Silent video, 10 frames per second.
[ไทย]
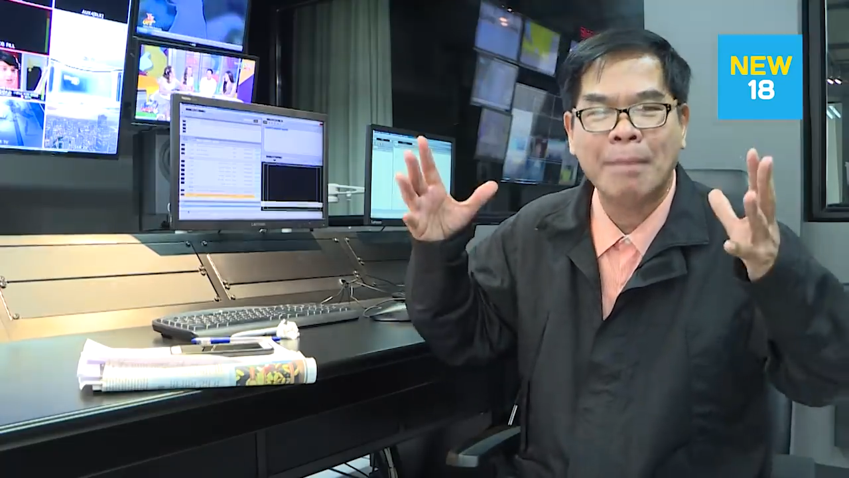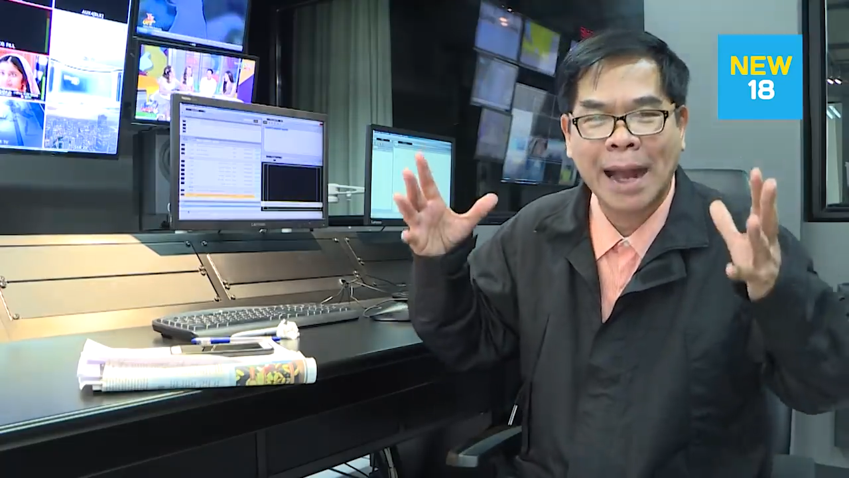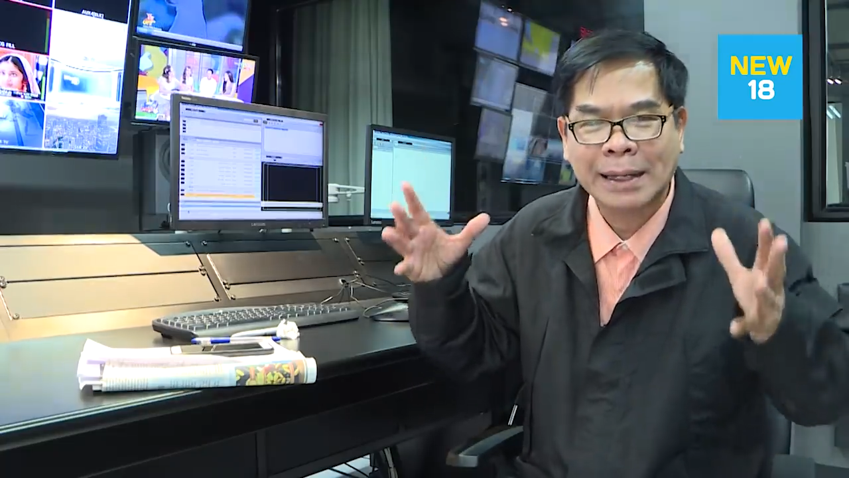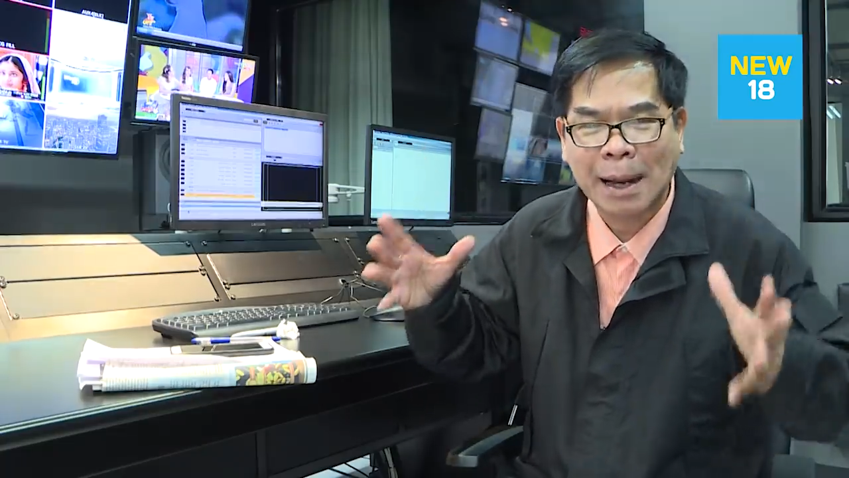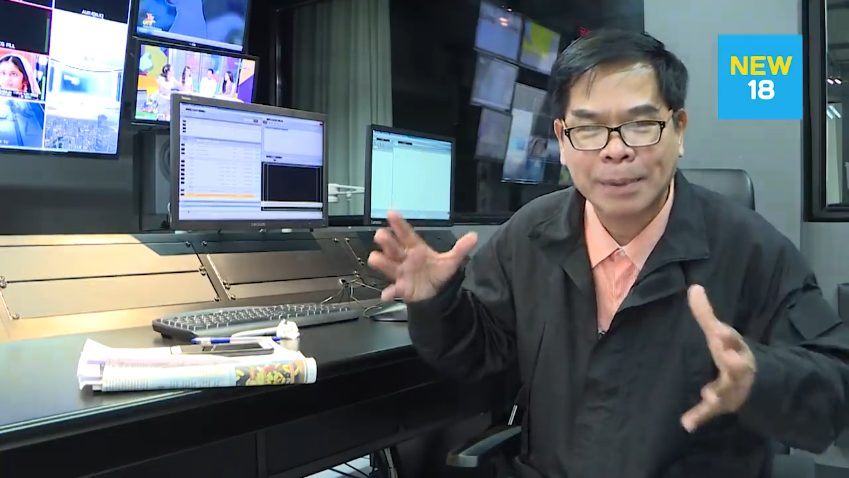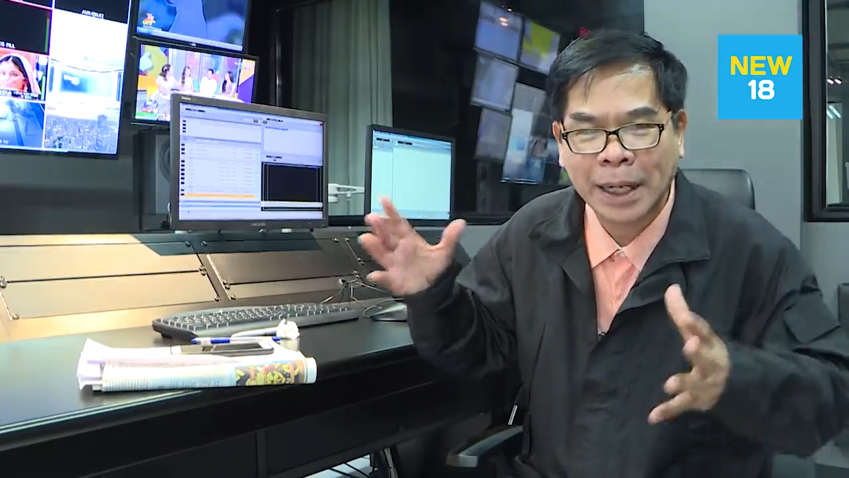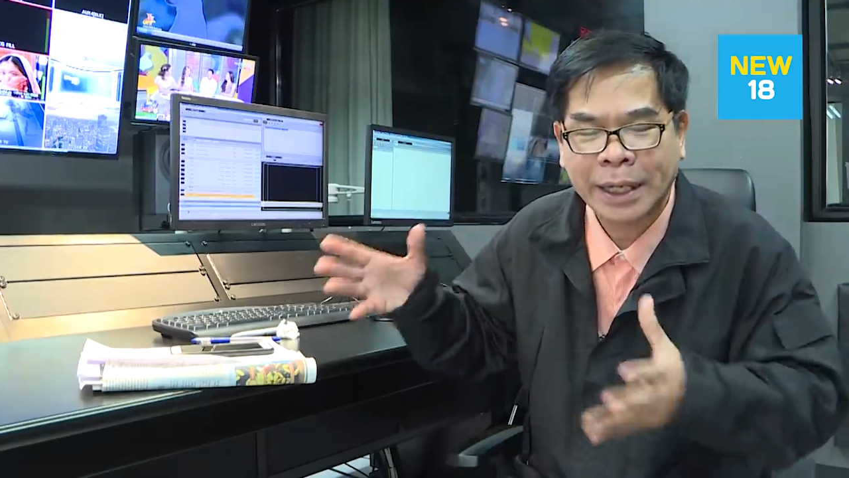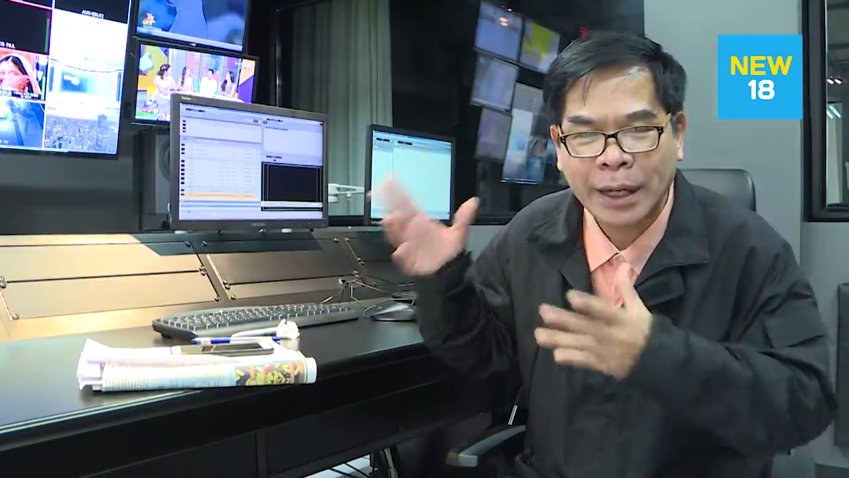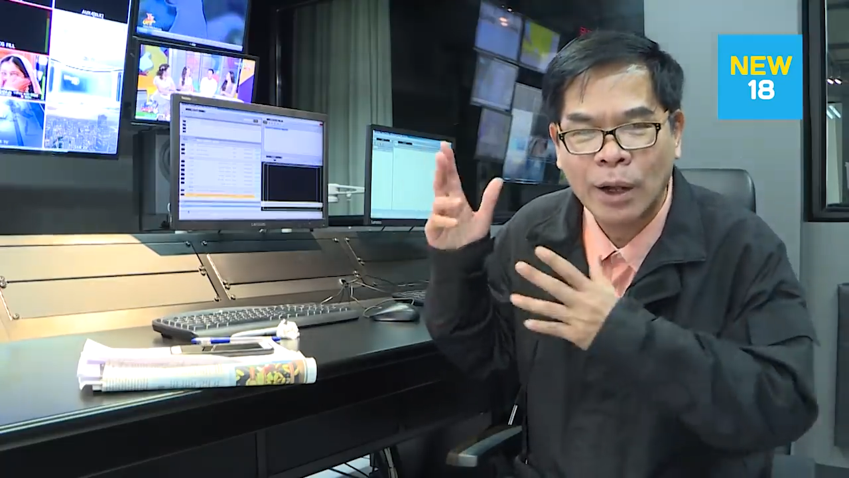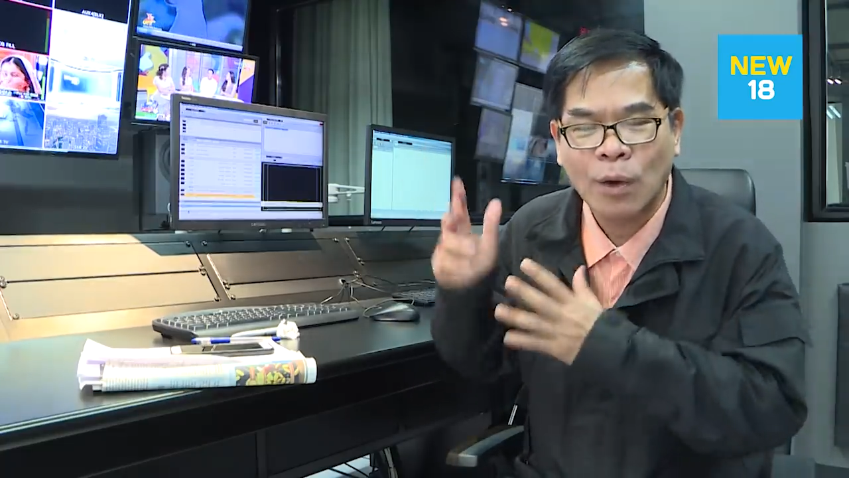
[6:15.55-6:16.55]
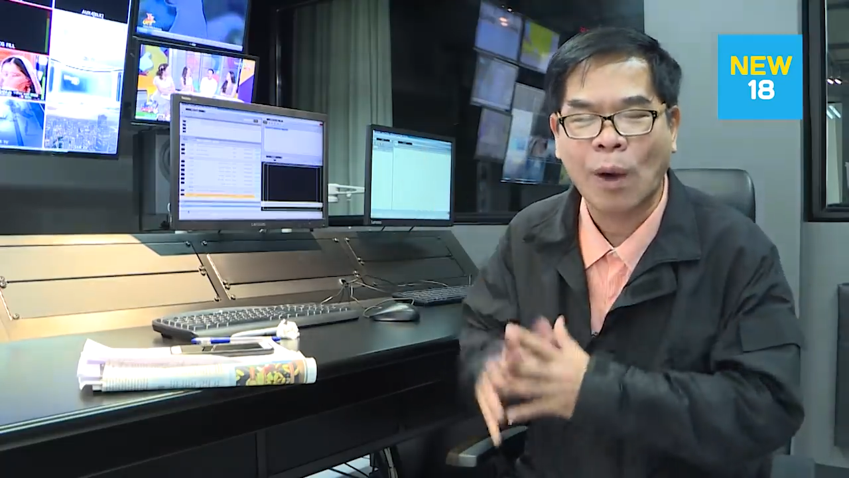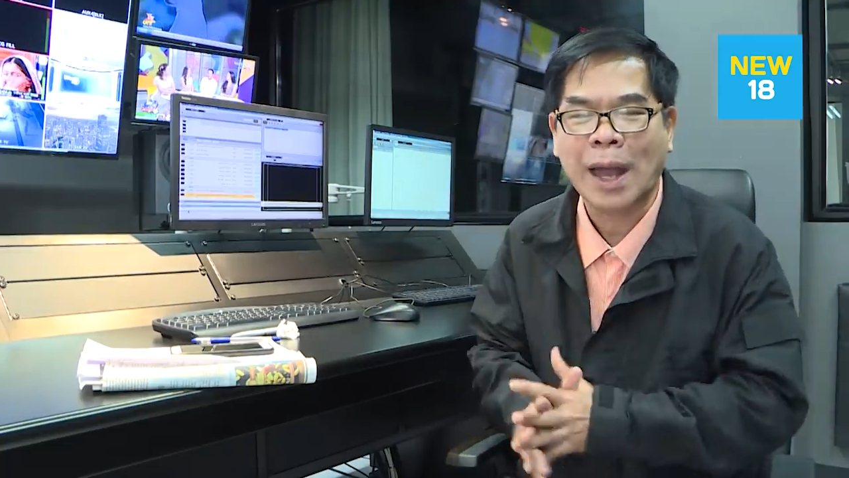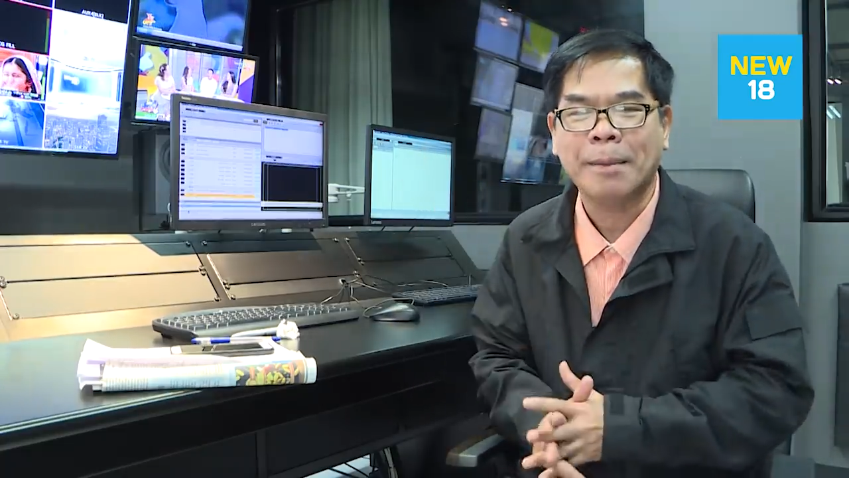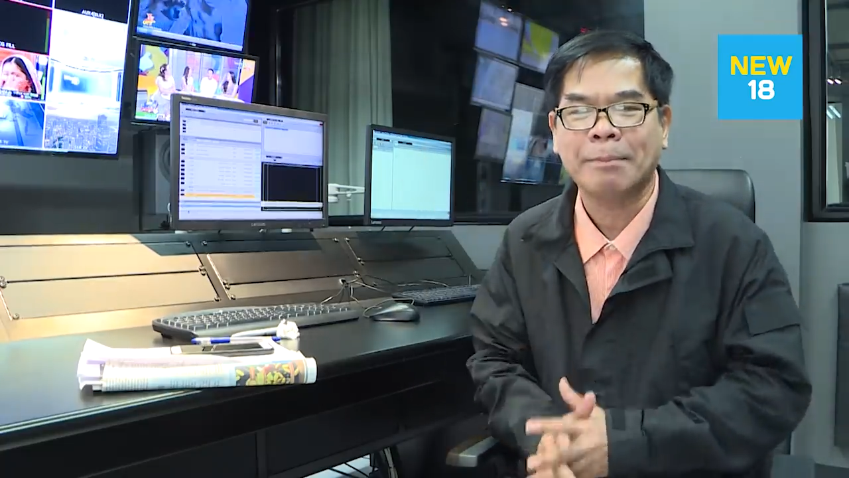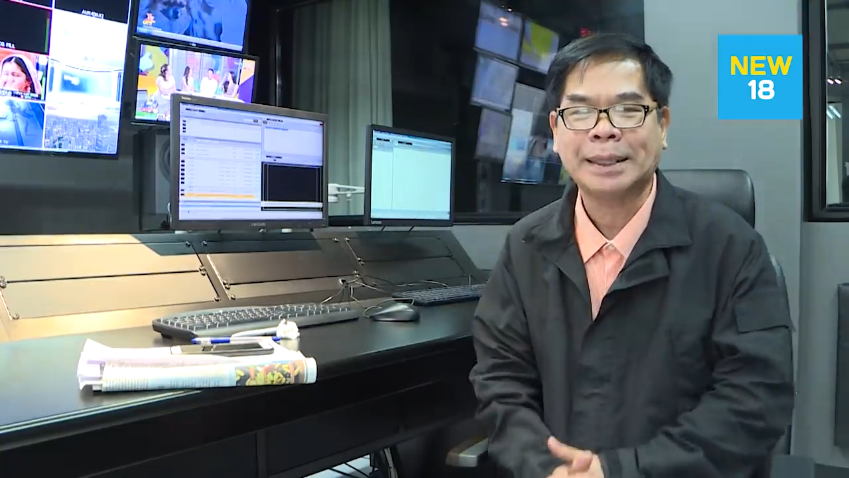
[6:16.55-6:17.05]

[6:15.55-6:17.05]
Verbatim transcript: ไม่รับเรื่องนี้ไว้